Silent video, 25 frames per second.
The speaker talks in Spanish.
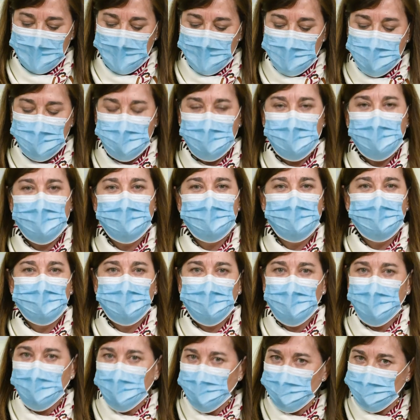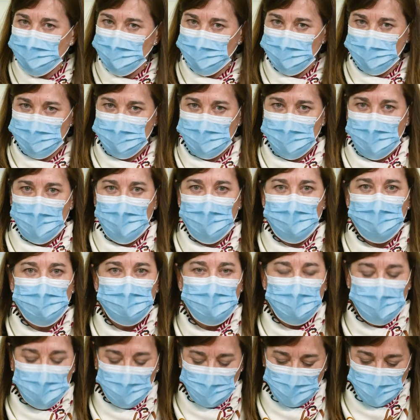Si identificamos
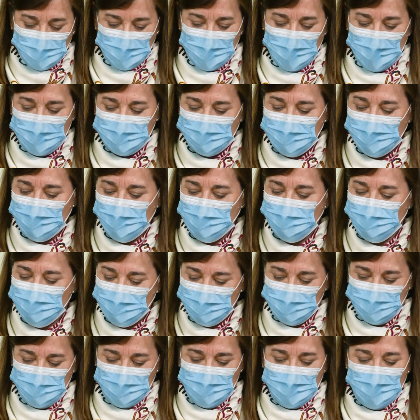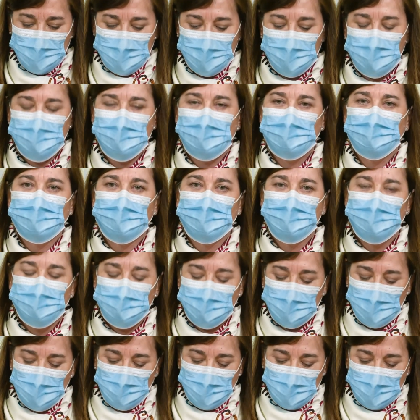algún tipo de alteración en la situación
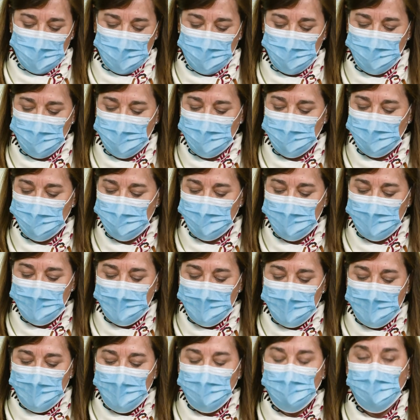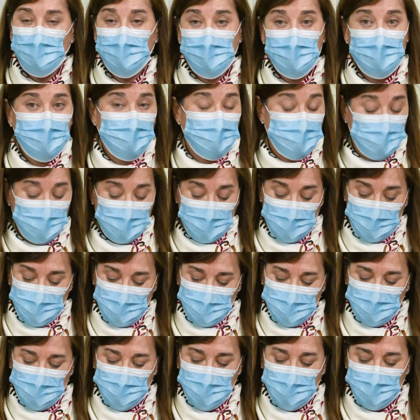de la pandemia, puede que sea
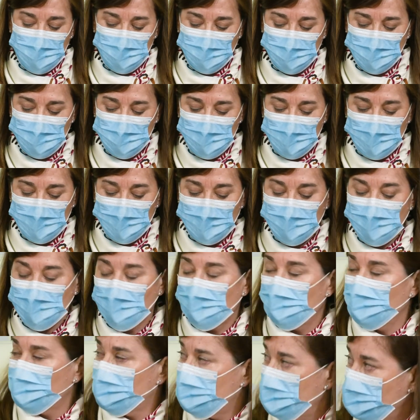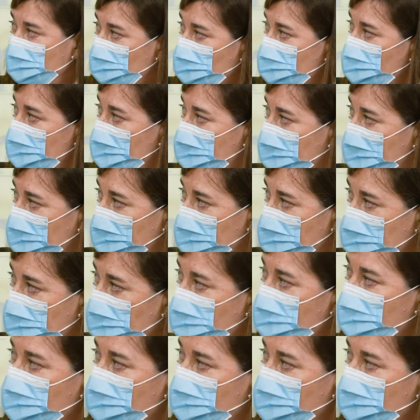necesario medidas